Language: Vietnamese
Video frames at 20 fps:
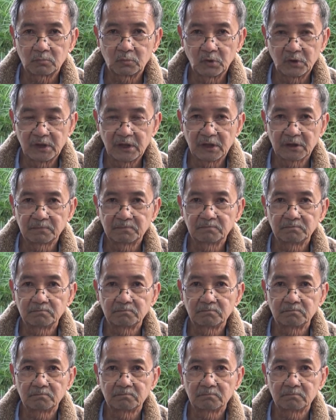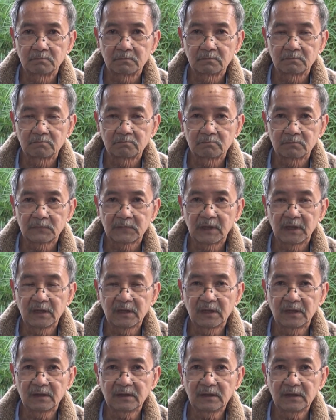Tuy nhiên, thế
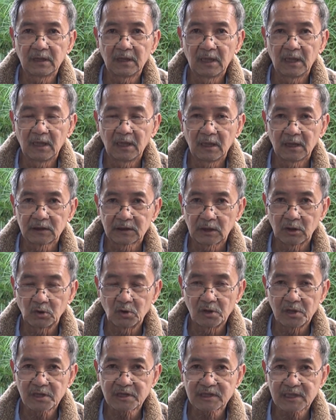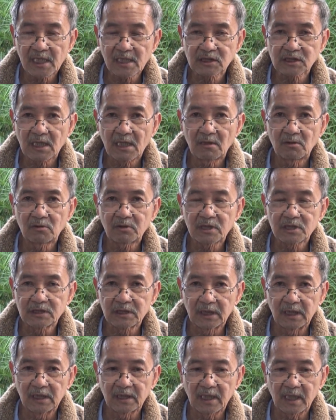giới theo dõi rất sát sao cái
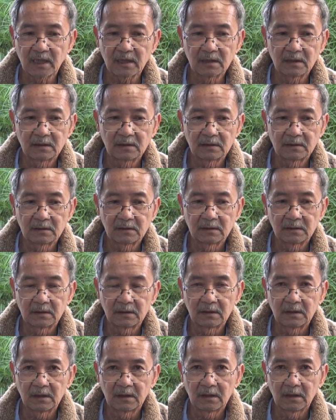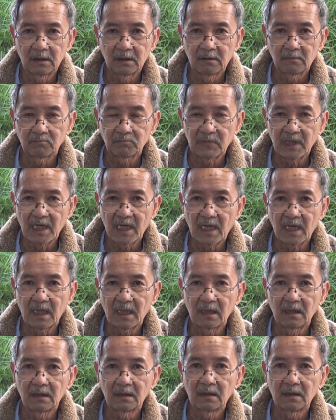sự kiện này và